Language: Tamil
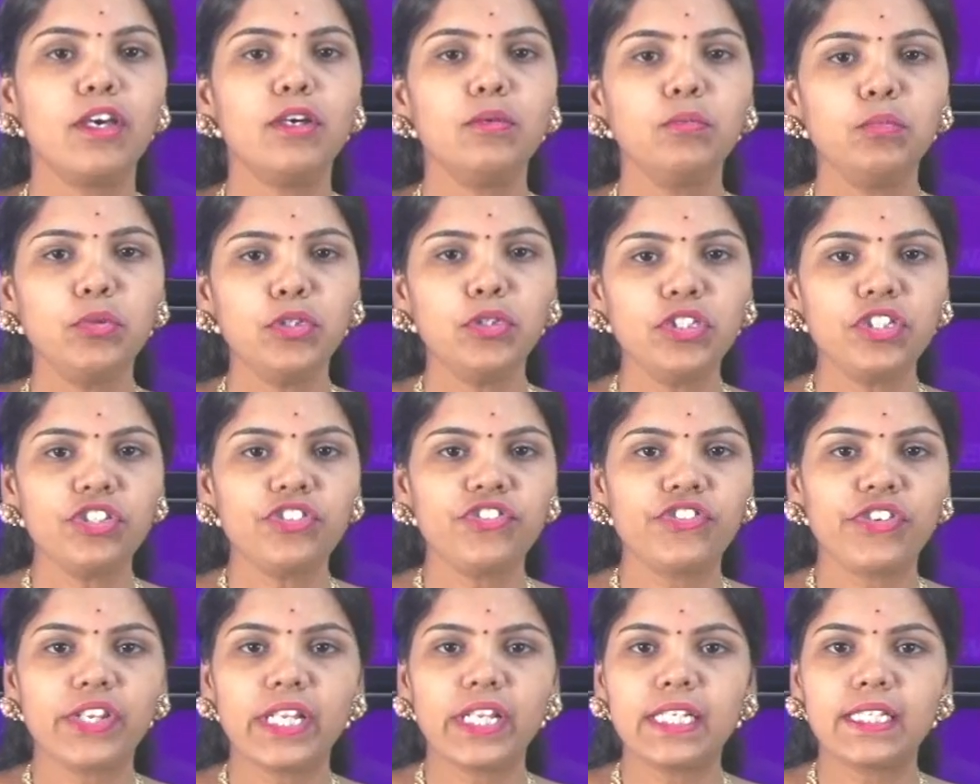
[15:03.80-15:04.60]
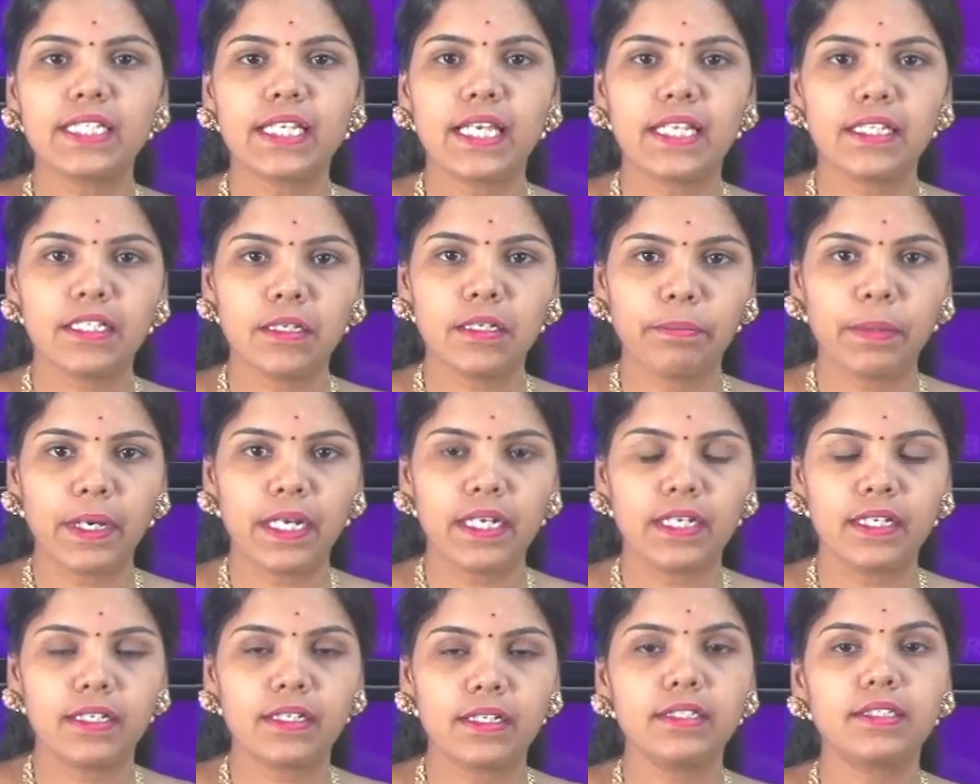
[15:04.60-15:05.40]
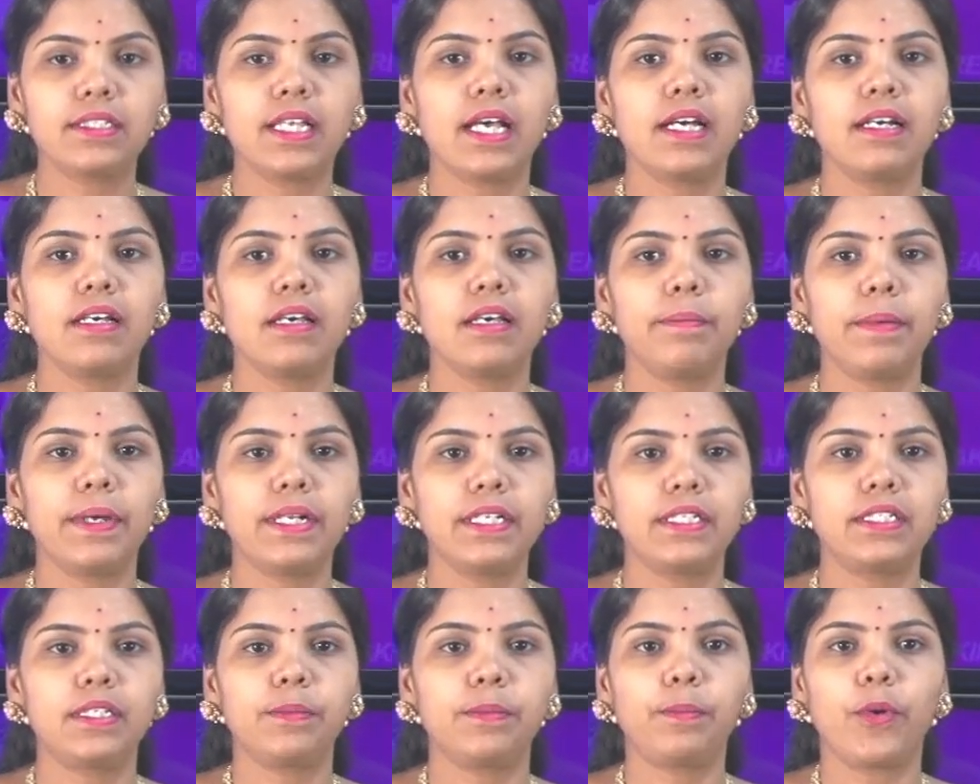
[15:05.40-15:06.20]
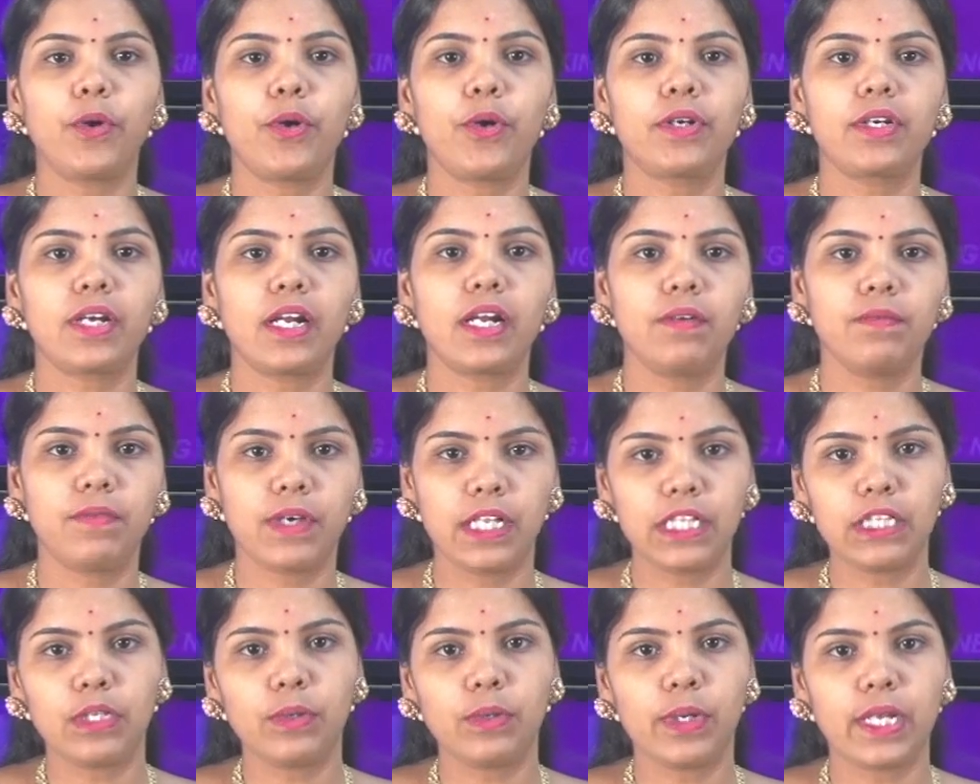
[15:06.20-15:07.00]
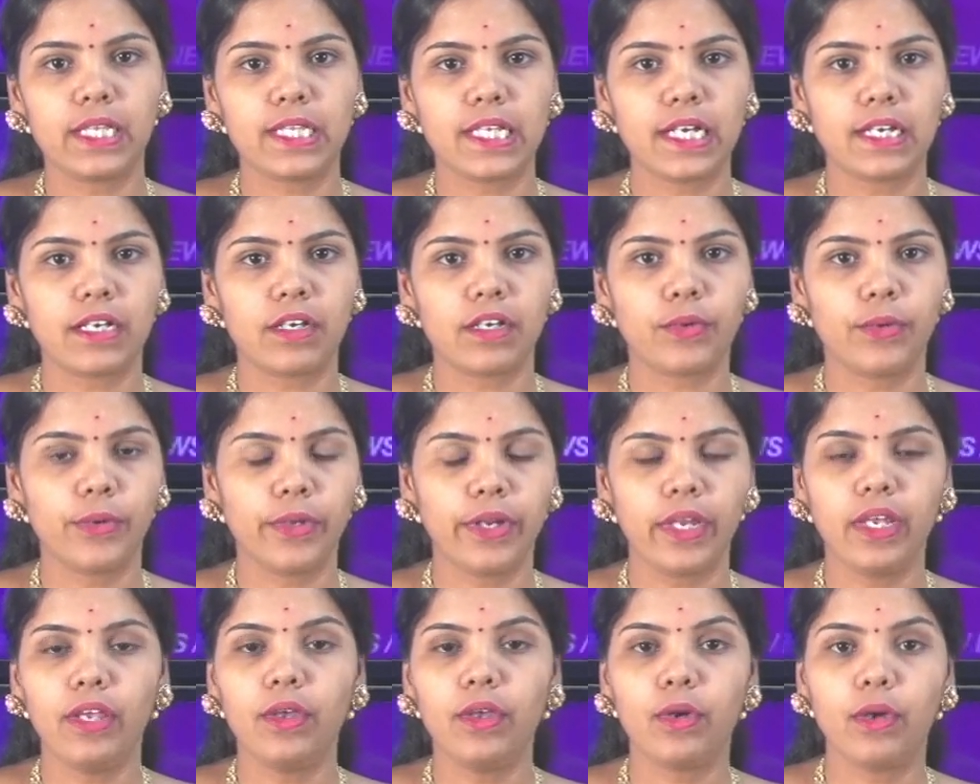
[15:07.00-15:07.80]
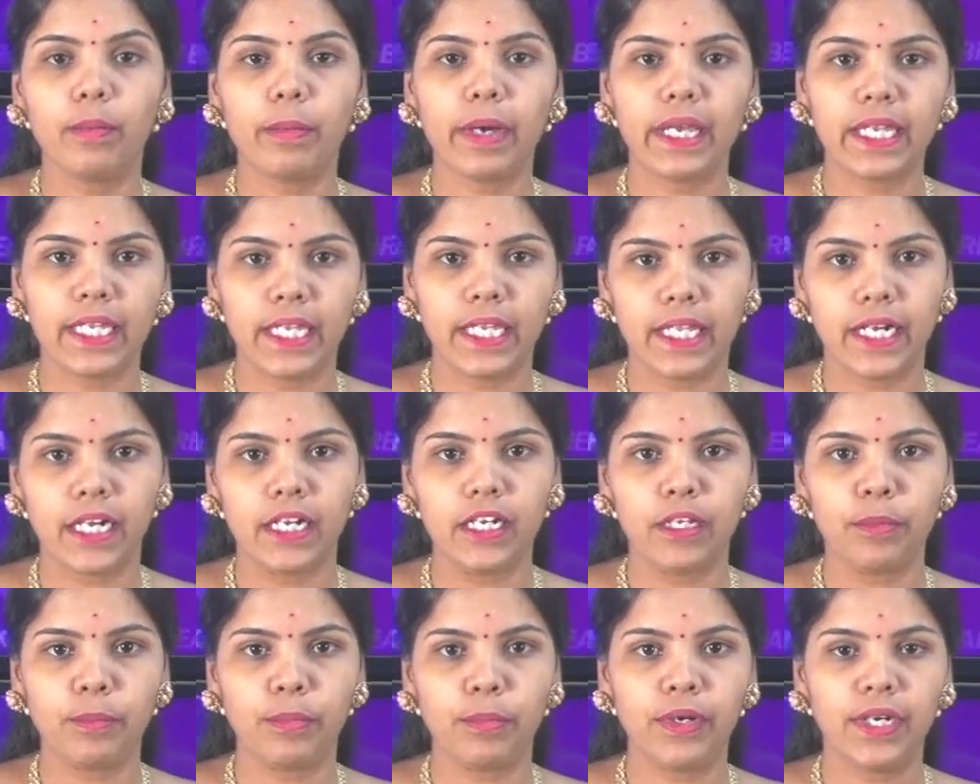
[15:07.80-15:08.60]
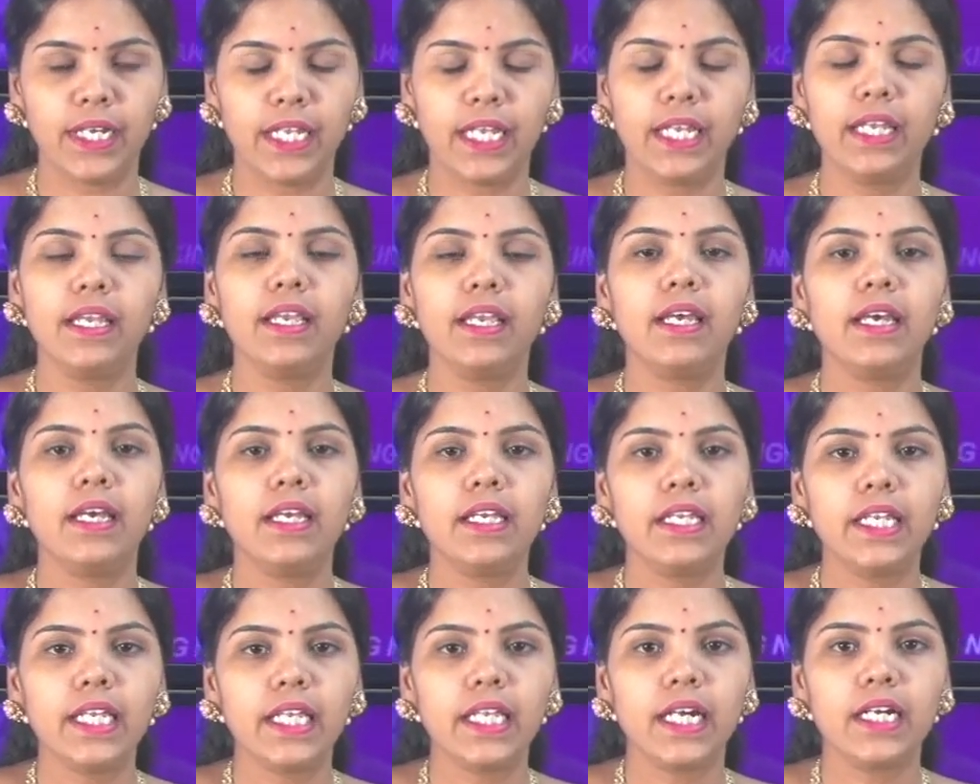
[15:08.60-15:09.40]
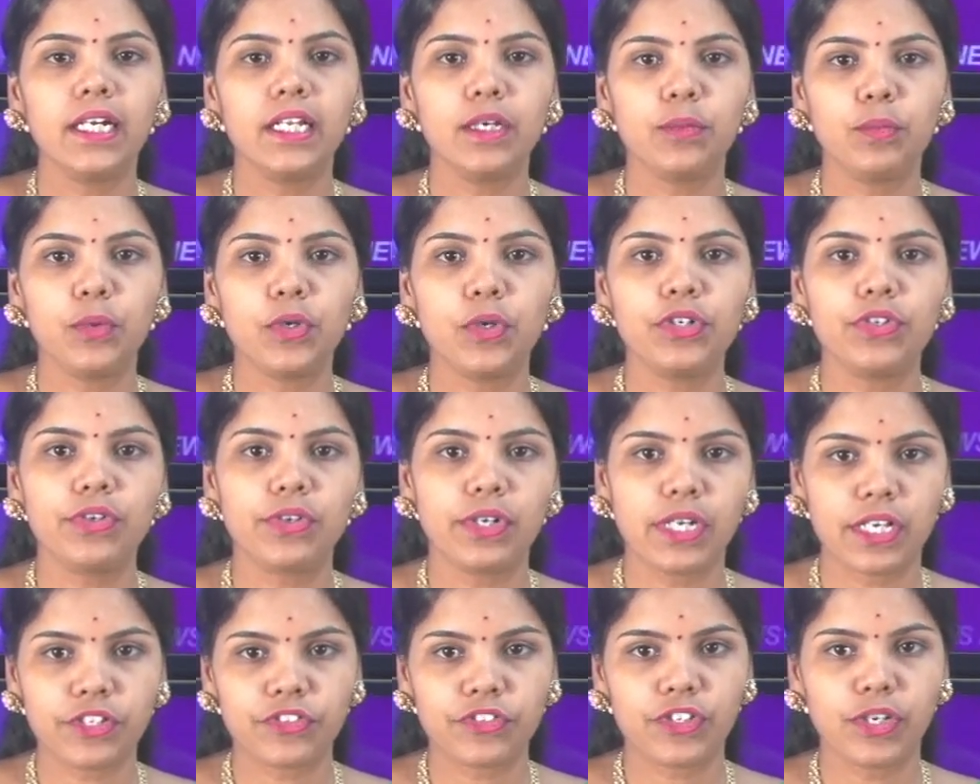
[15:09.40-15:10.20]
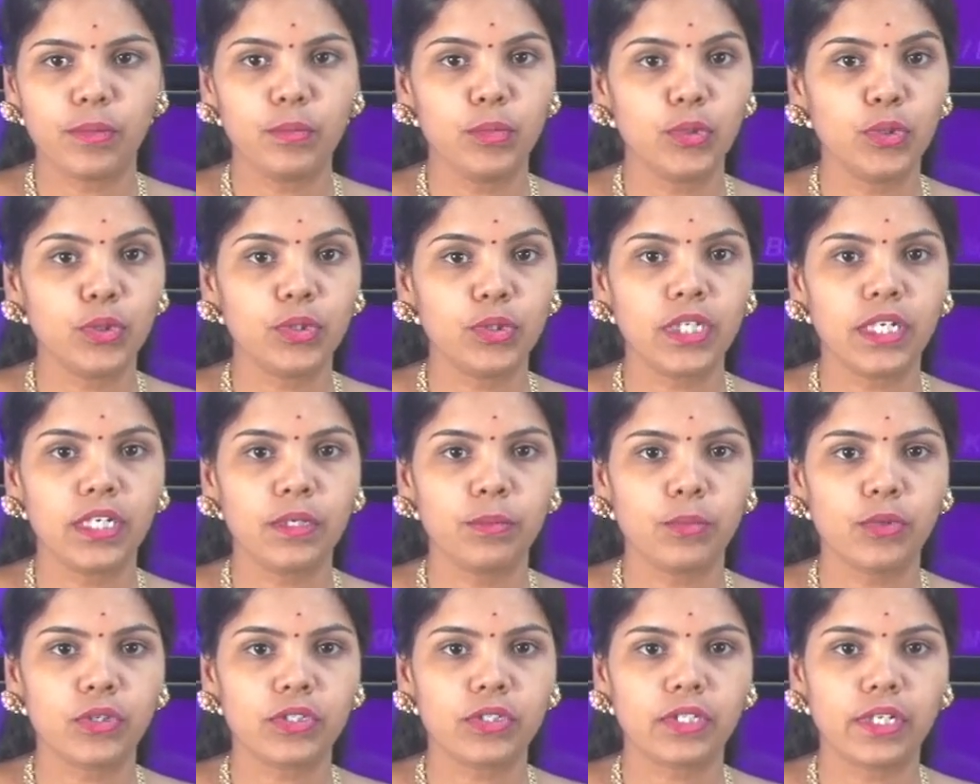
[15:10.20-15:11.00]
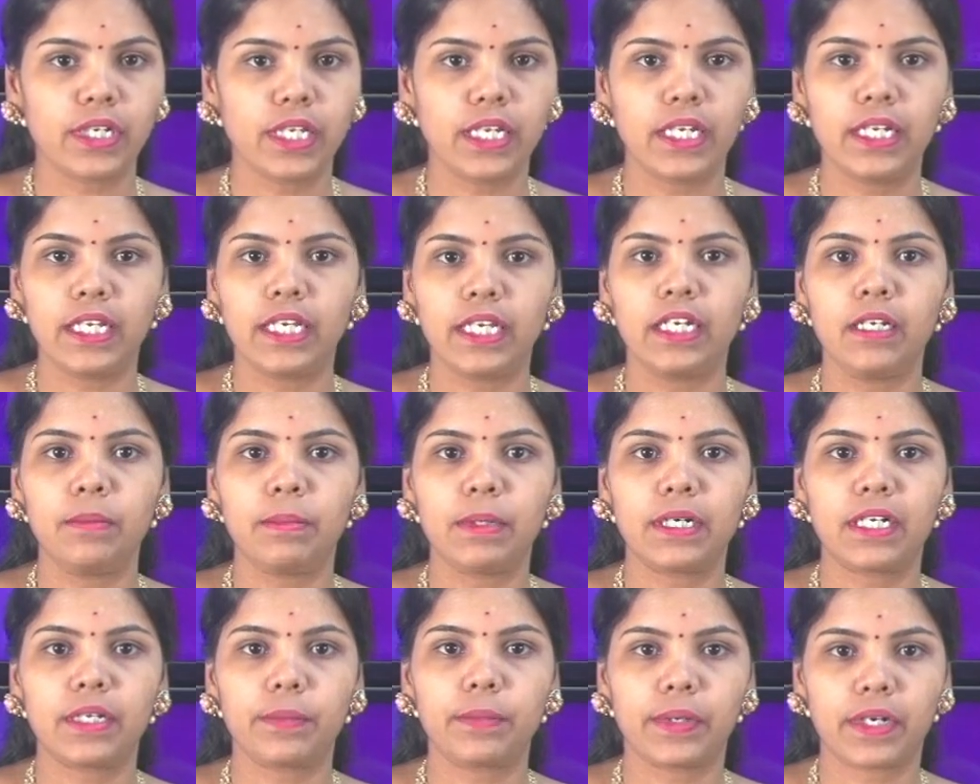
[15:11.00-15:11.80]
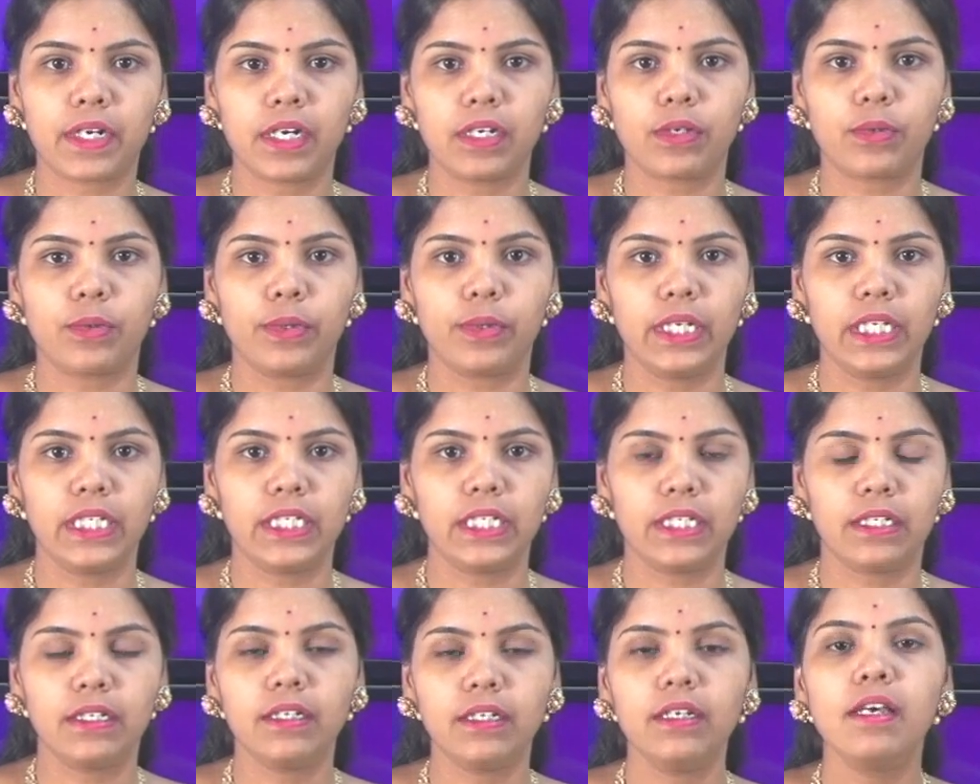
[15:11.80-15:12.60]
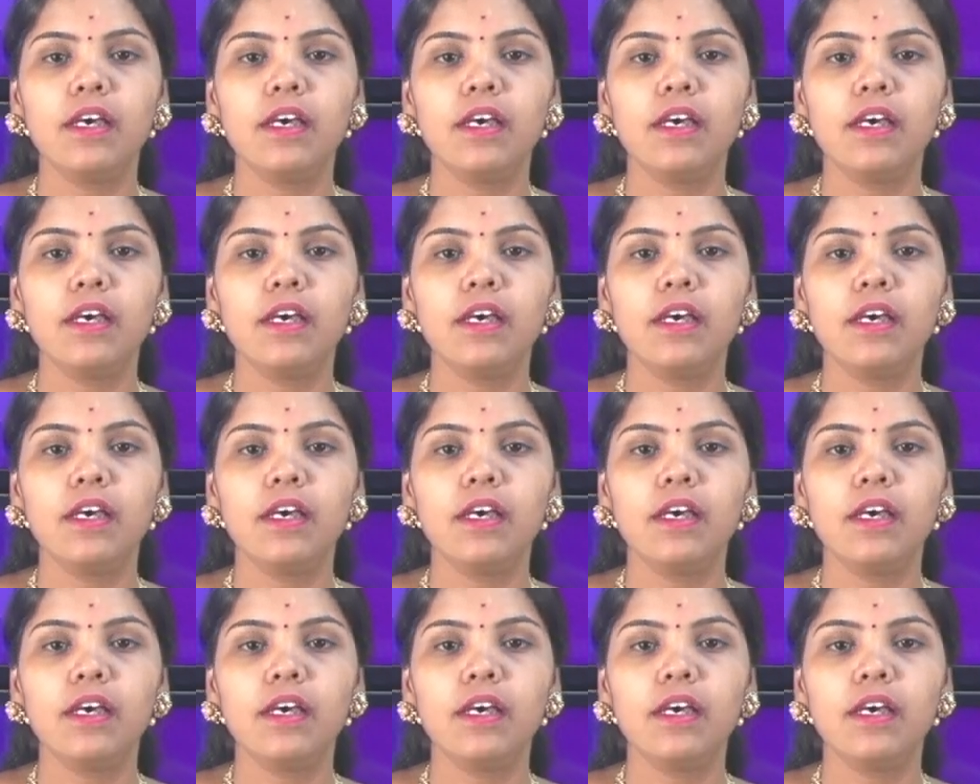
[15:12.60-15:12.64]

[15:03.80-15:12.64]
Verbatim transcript: புதுச்சேரியை சேர்ந்த பெண்ணுக்கு தங்க பரிசு பொருட்கள் வந்துள்ளதாக கூறி ரூபாய் இரண்டு புள்ளி இரண்டு ஒன்று லட்சம் நூதன மோசடியில் ஈடுபட்டவர்கள் குறித்து